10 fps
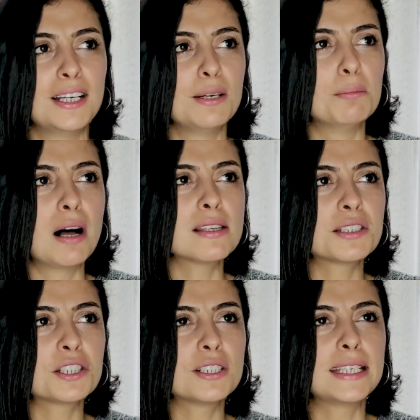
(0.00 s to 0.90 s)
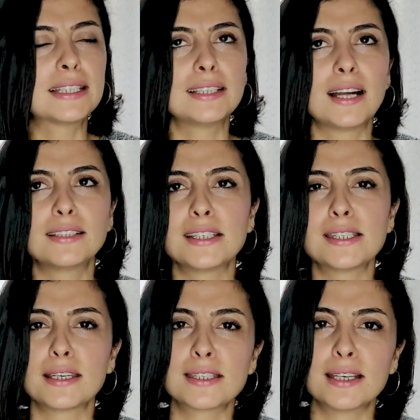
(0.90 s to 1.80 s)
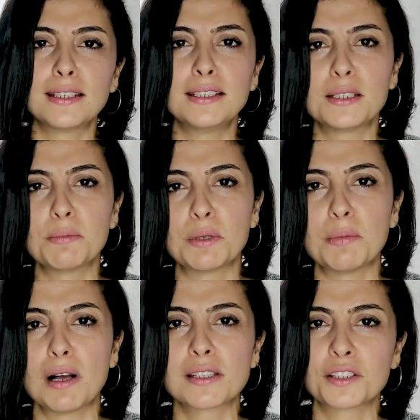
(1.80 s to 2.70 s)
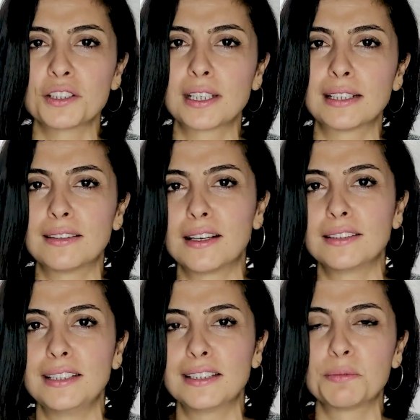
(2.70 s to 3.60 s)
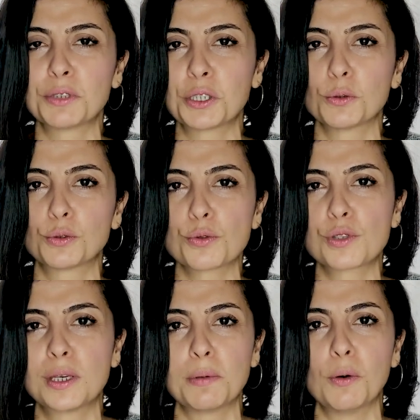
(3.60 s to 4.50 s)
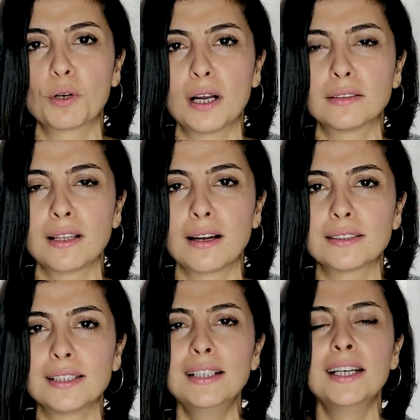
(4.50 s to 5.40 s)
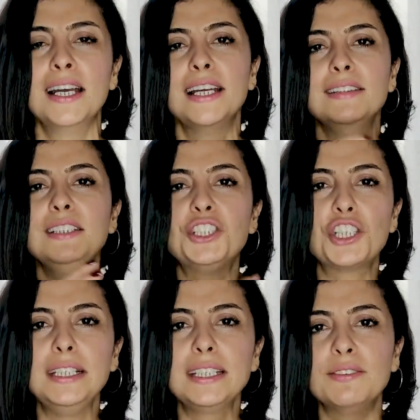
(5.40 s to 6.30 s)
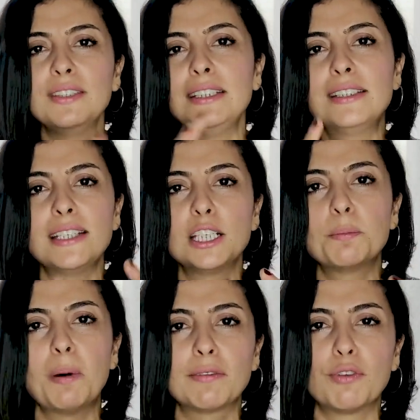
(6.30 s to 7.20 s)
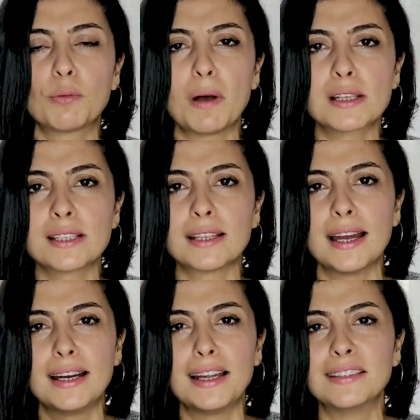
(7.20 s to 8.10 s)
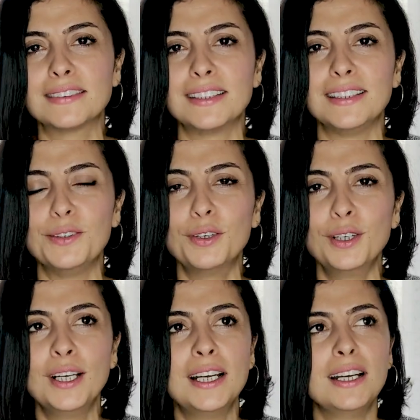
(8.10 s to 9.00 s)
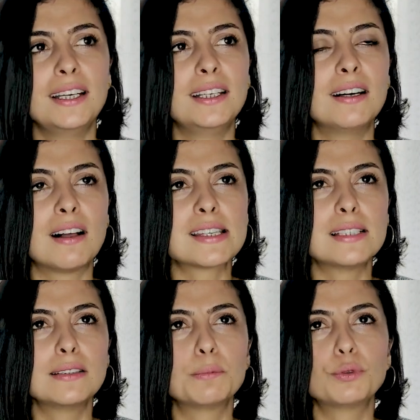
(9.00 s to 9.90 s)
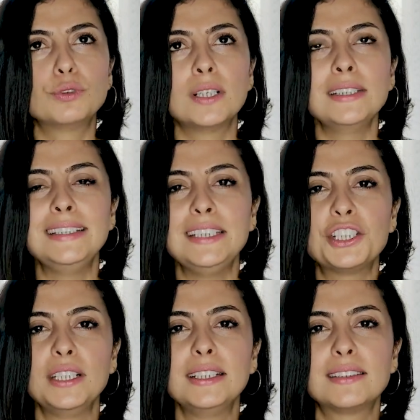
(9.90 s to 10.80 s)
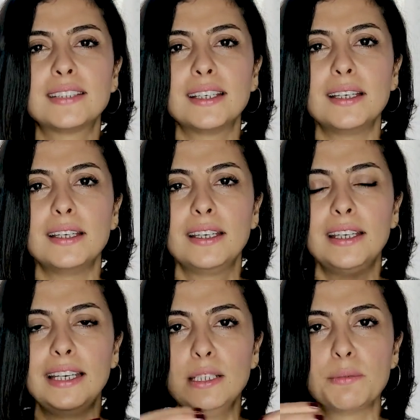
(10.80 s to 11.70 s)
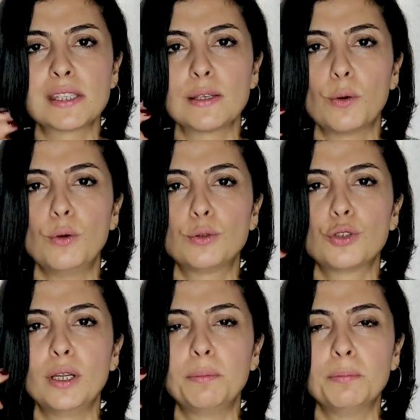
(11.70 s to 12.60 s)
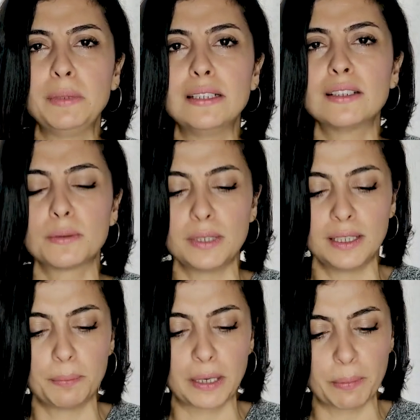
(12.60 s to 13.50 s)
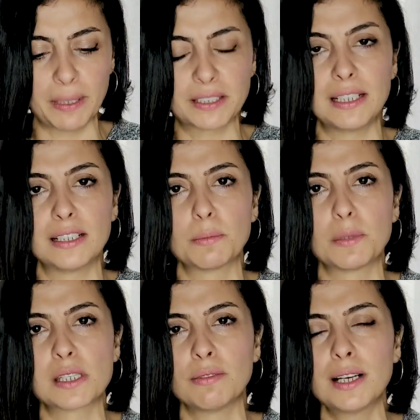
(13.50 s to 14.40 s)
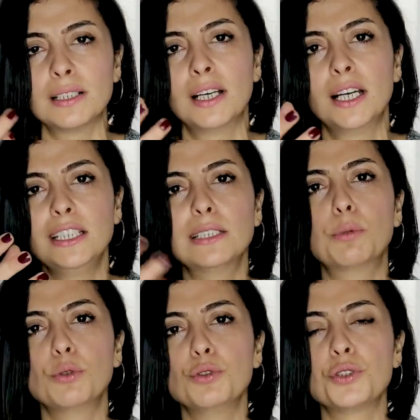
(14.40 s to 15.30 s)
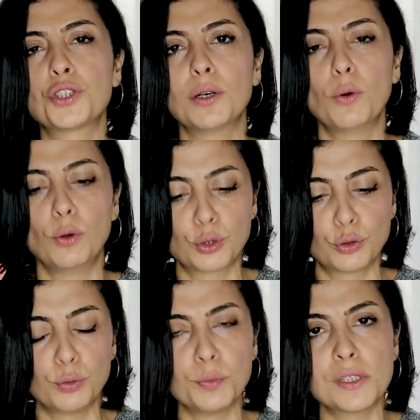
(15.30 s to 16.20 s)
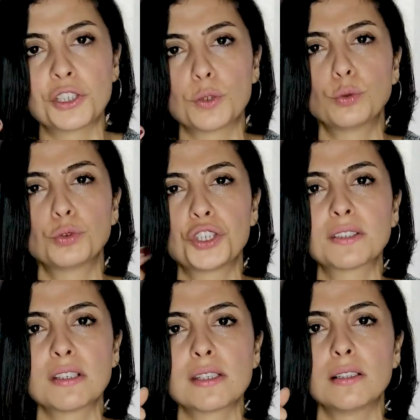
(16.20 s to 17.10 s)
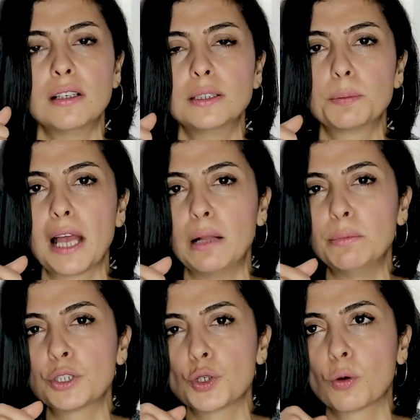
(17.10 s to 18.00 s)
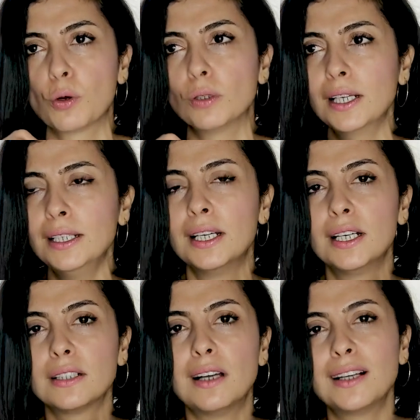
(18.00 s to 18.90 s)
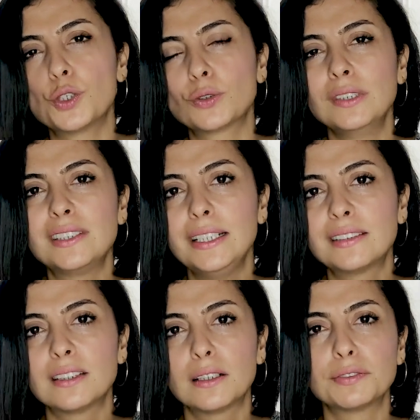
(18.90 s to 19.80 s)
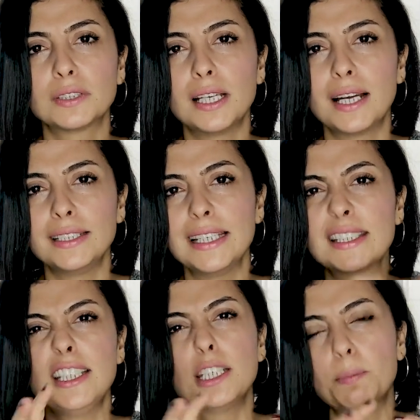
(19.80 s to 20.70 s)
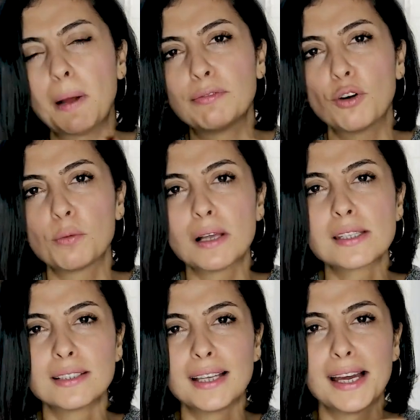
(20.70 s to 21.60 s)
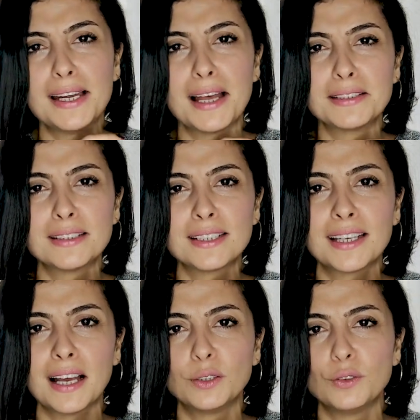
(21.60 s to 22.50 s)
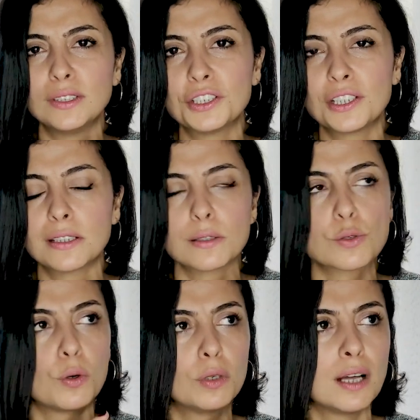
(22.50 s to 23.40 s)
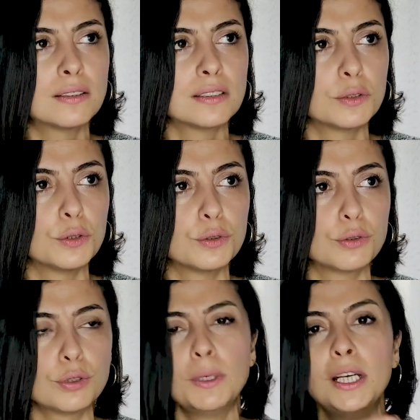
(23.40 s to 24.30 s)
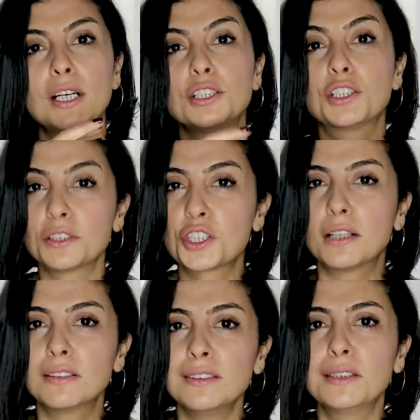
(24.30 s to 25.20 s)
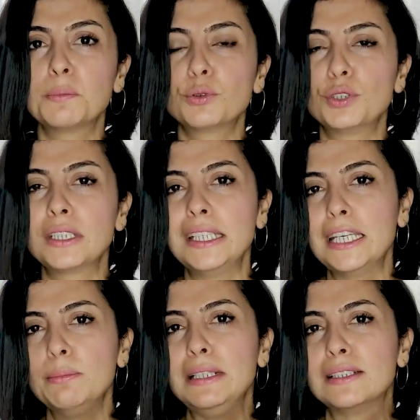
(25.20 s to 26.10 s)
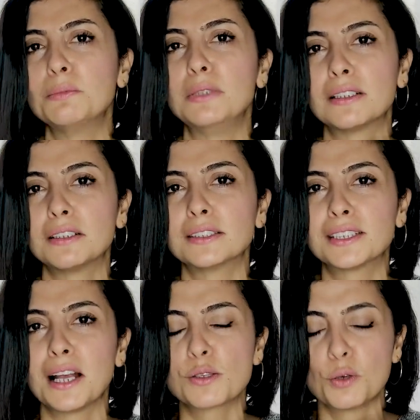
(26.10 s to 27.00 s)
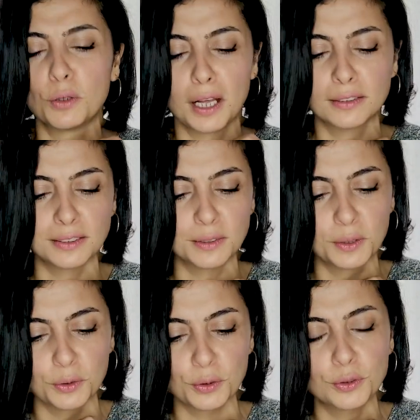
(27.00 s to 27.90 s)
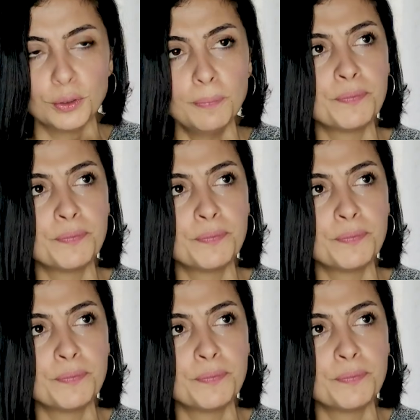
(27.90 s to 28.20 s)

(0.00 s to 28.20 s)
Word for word: Bazı şirketlerde 80'e 20, bazı şirketlerde 70'e 30 gibi oranlarda nicelik ve nitelik performansı değerlendiriliyor. E, aslında burada nicelikte e, elimizde ölçülebilir e, parametrelerimiz var. Yıl boyunca ölçtüğümüz için onun çıktısını alıp gelmek çok kolay. Daha çok nitelik tarafında yani yetkinlik performansını değerlendirirken yöneticilerin zorlandığını görüyorum. Çalışanların da buradaki geri bildirimleri alırken zorlandığını görüyorum.